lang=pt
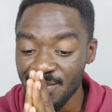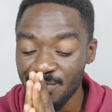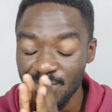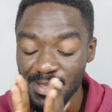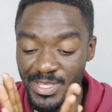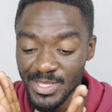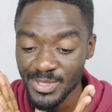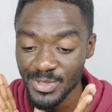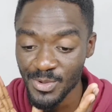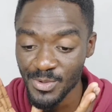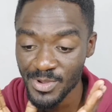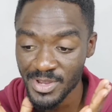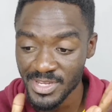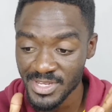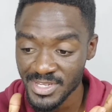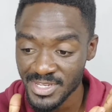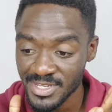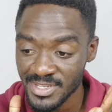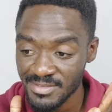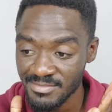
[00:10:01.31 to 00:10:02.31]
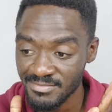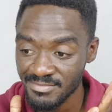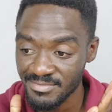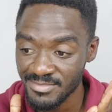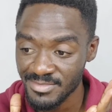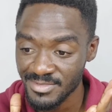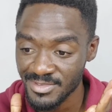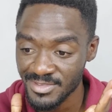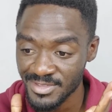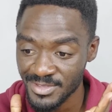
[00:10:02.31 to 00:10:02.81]
pessoas
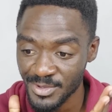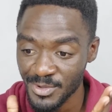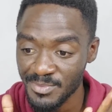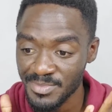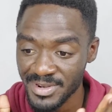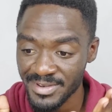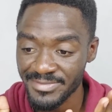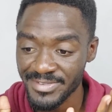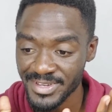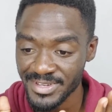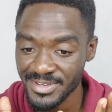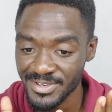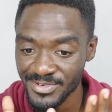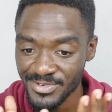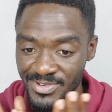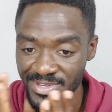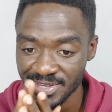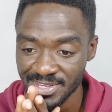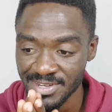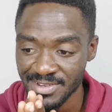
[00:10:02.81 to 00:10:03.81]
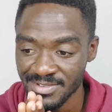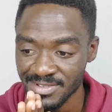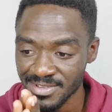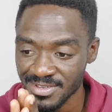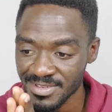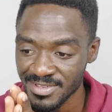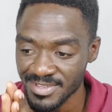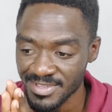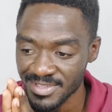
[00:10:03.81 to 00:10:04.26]
só para a festa junina.